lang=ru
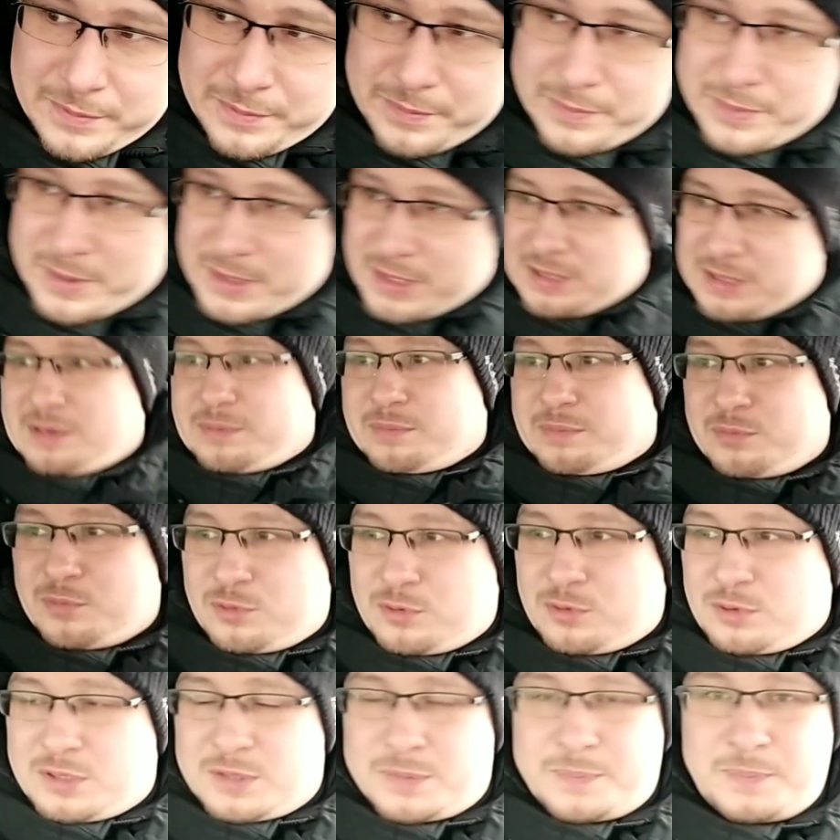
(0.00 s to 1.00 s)

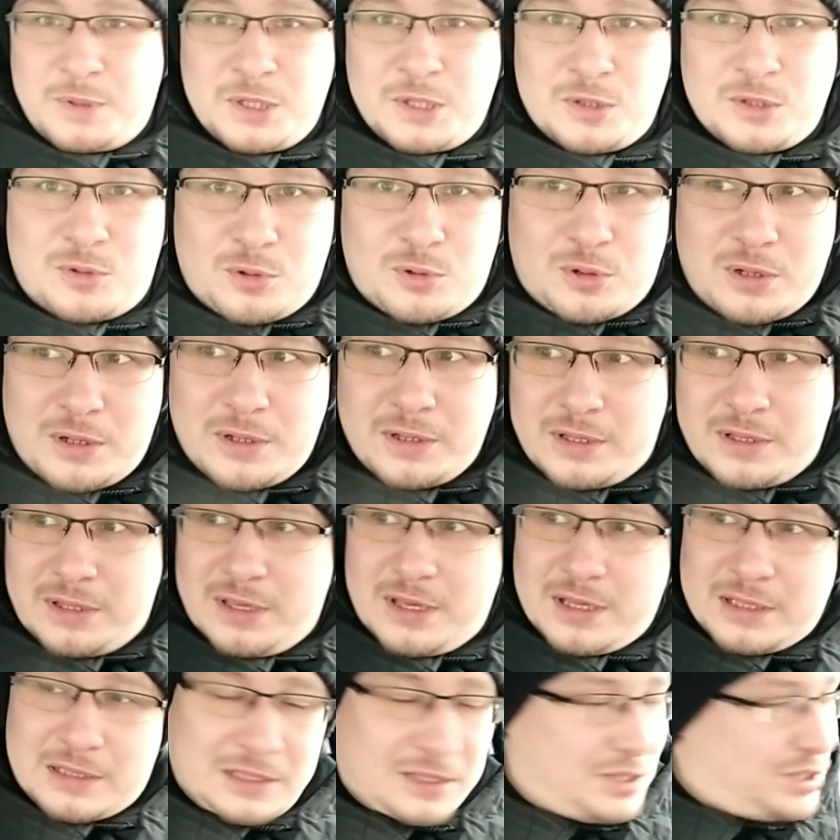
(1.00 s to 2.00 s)
Подниму спинку и
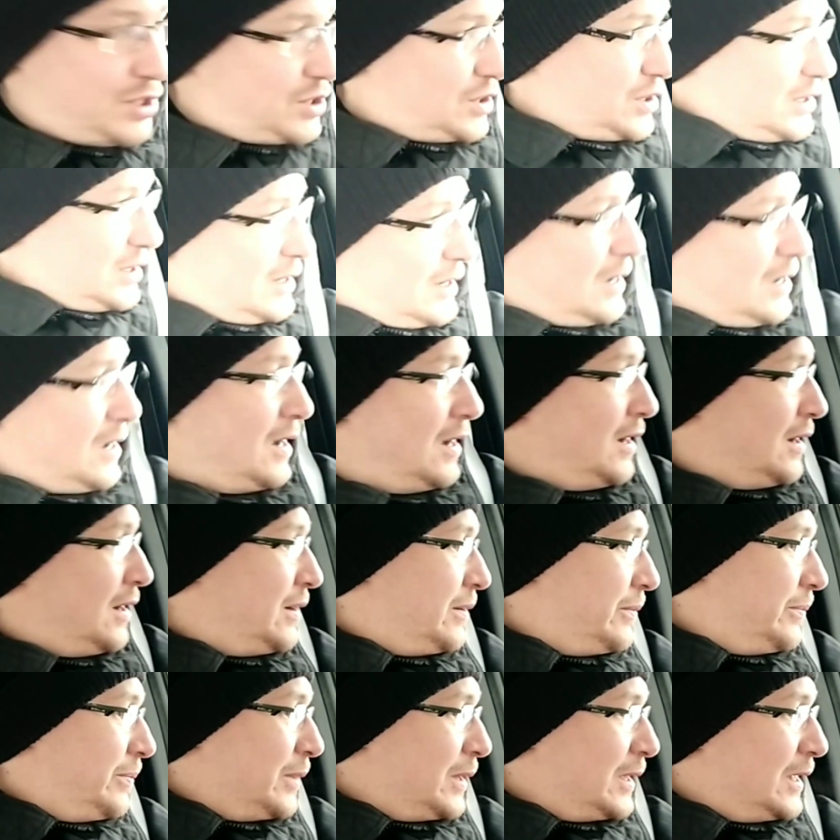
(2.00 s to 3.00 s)
отлично
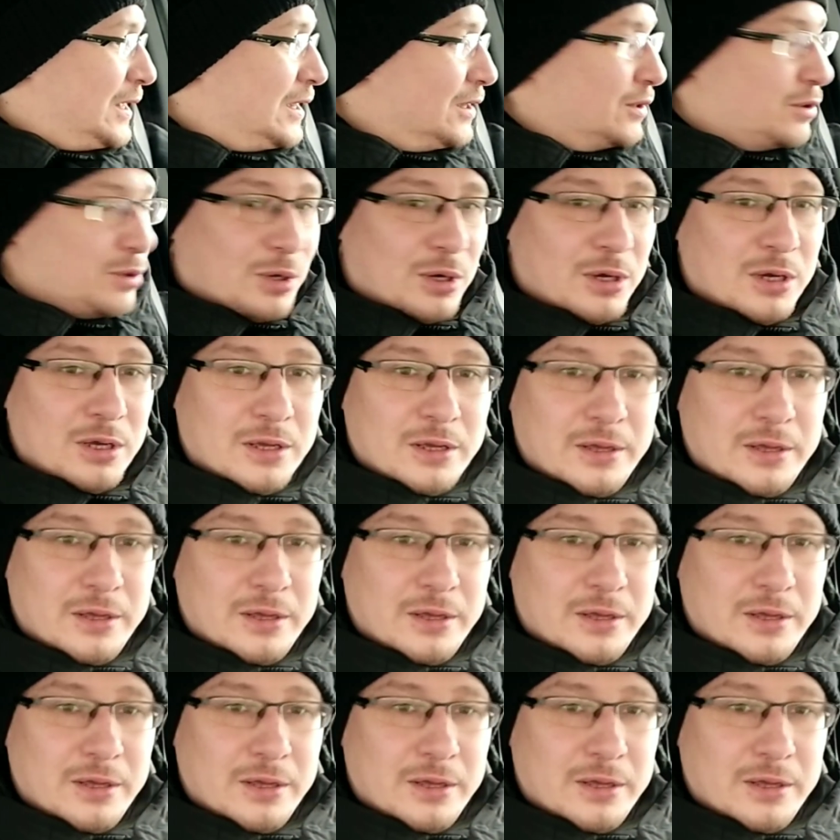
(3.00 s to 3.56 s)
поеду.